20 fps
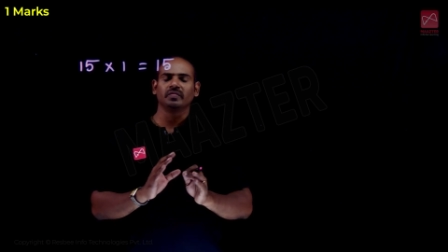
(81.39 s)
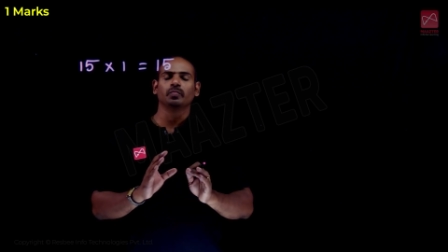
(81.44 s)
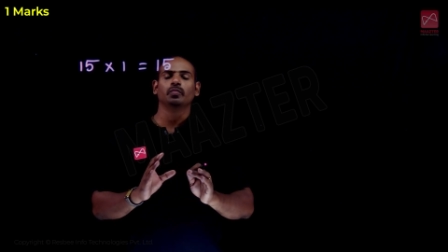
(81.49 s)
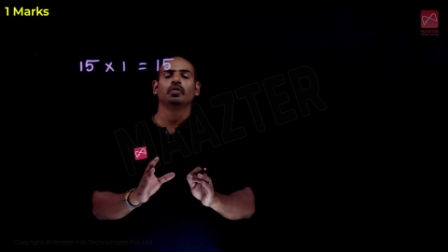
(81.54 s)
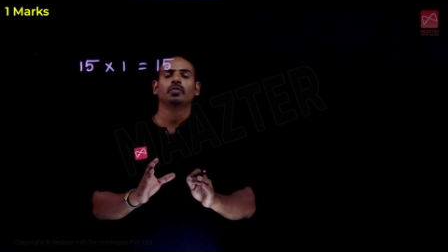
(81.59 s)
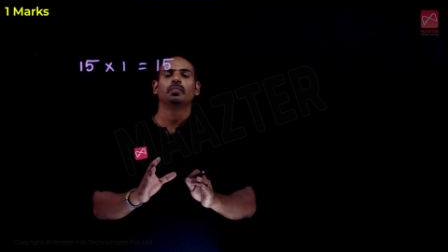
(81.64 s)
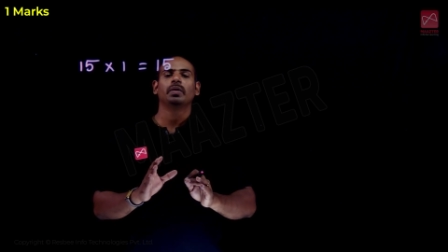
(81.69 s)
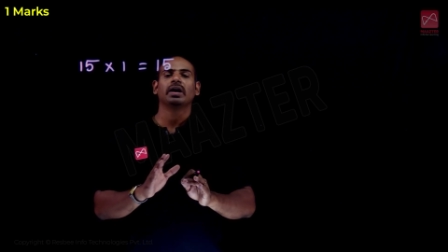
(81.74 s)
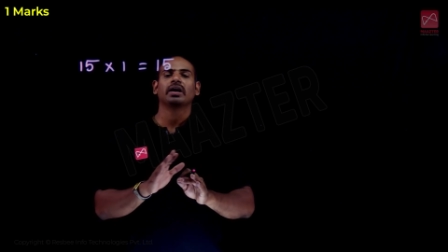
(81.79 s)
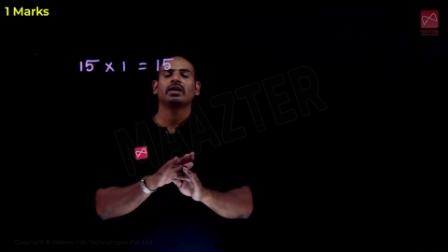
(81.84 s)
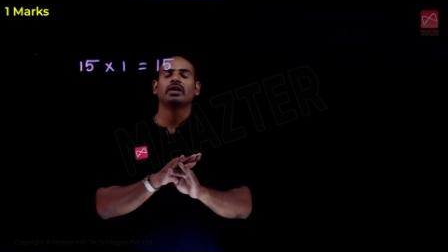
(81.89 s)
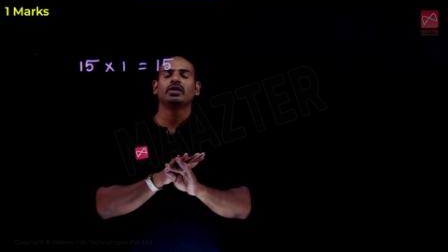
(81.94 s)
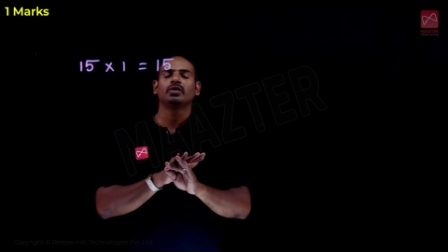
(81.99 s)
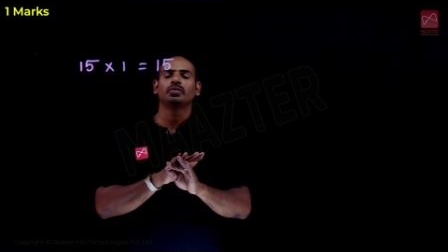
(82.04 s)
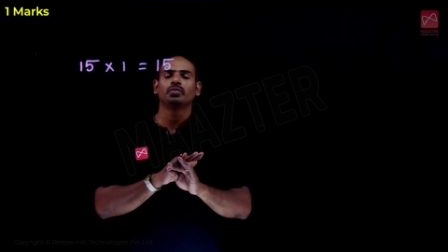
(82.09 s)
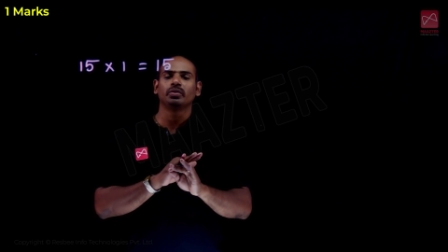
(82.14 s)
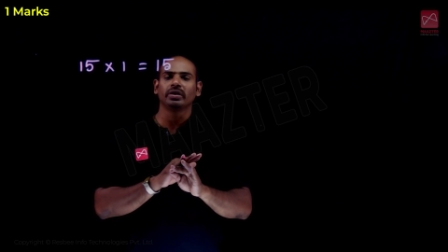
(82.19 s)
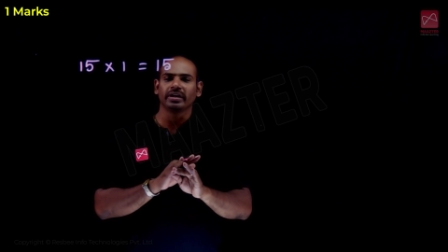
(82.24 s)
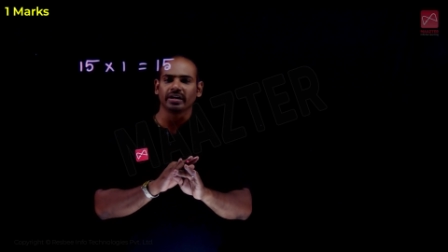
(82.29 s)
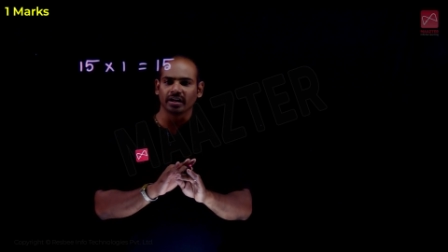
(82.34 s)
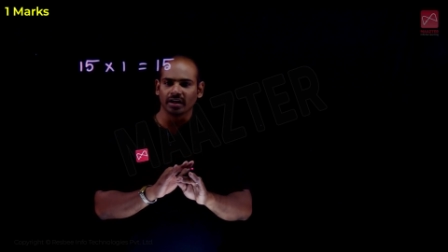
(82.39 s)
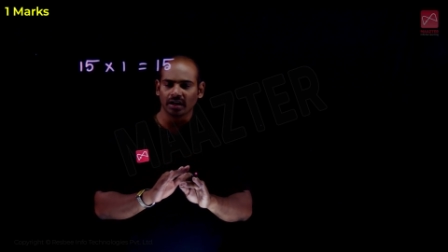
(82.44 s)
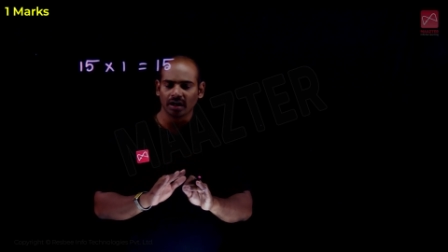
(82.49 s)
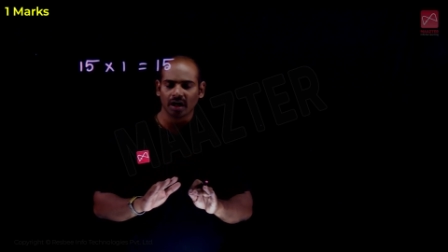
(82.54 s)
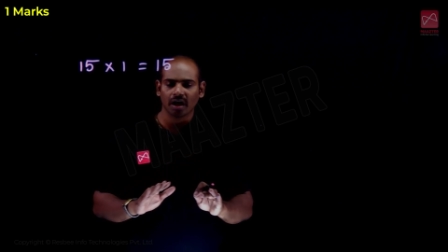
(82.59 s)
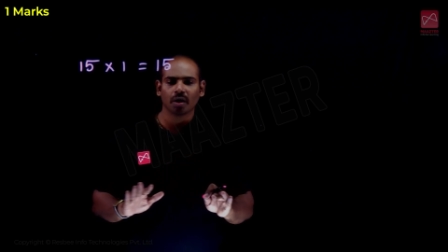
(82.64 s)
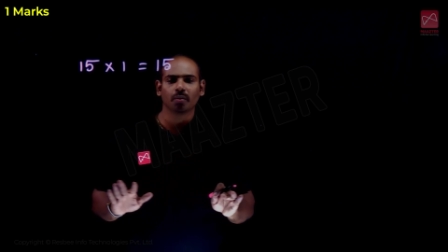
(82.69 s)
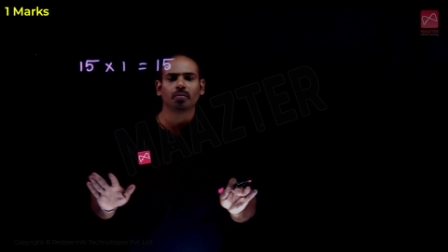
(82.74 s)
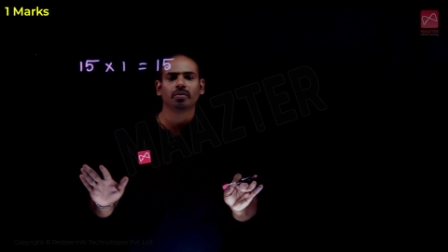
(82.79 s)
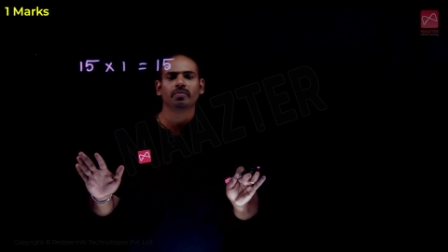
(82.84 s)
புக் பேக்கில் இருக்கக்கூடிய எல்லா
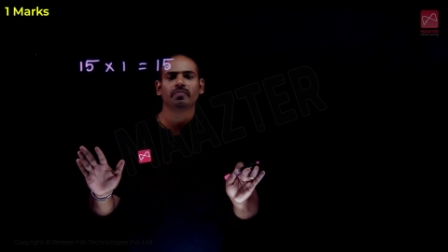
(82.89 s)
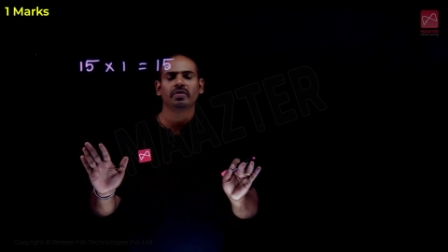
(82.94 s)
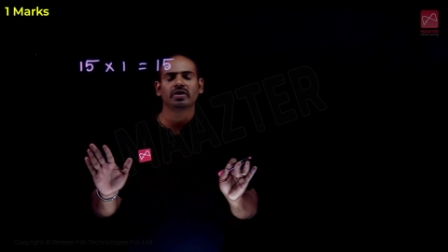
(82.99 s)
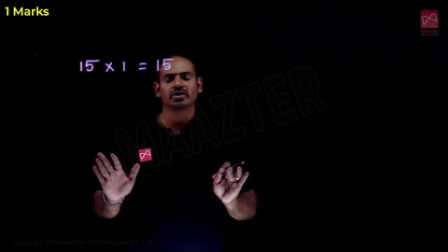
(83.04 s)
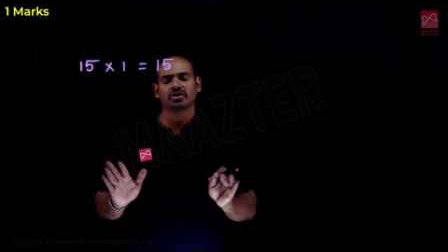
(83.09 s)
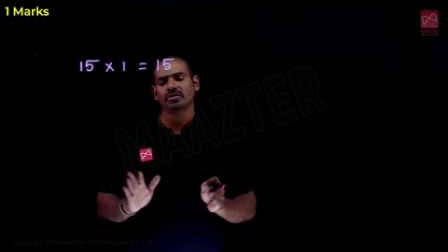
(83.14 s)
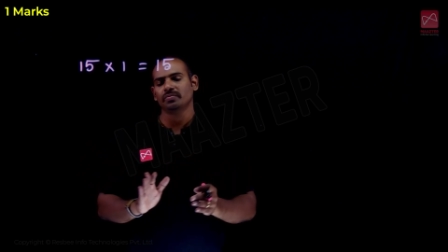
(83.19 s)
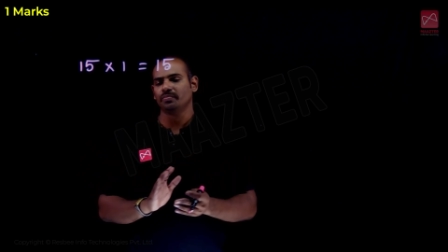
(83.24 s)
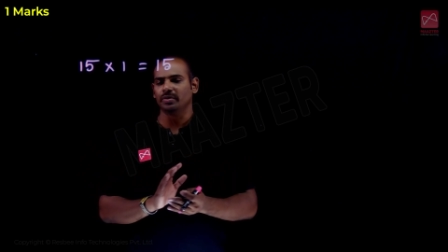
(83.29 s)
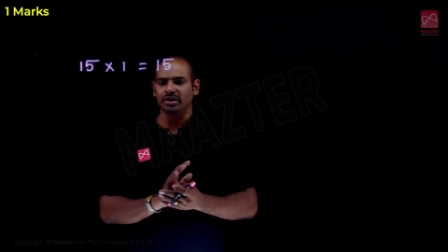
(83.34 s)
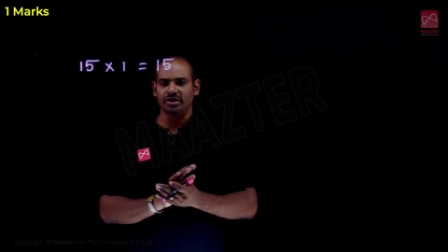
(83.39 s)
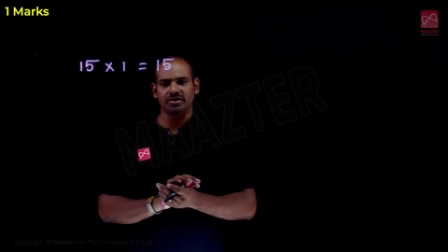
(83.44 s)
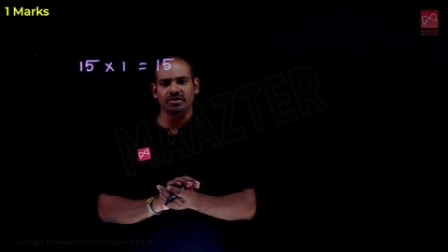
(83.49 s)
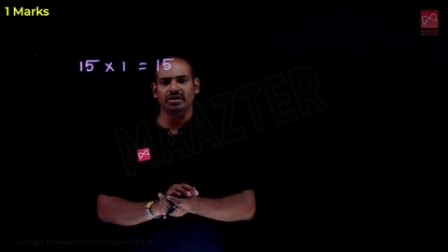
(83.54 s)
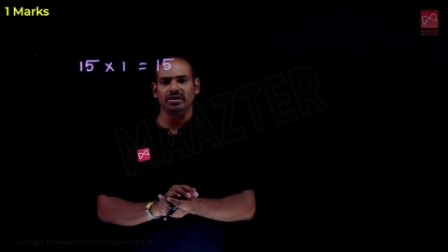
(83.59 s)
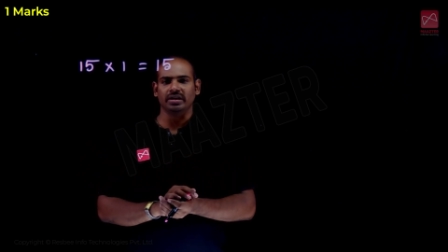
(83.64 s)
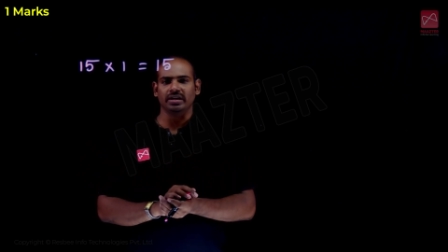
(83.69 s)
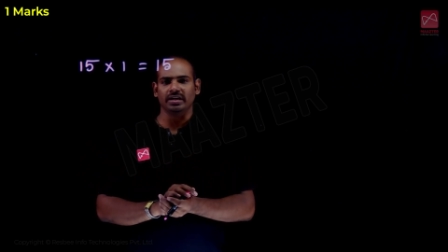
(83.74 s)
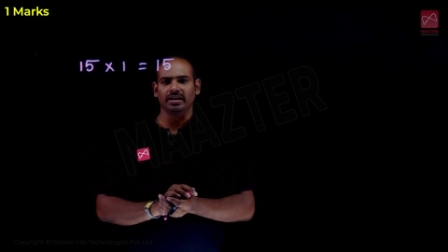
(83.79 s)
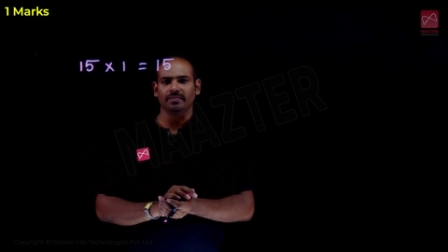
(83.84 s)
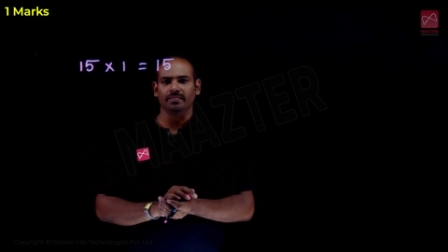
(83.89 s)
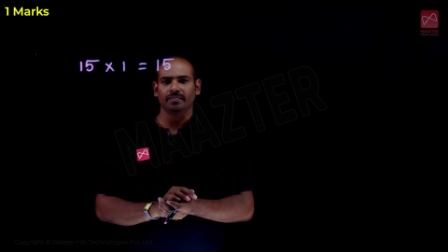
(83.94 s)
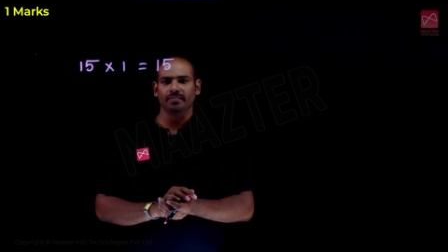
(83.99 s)
ஒன் ஒன்பேட்ஸையும் படிச்சிருங்க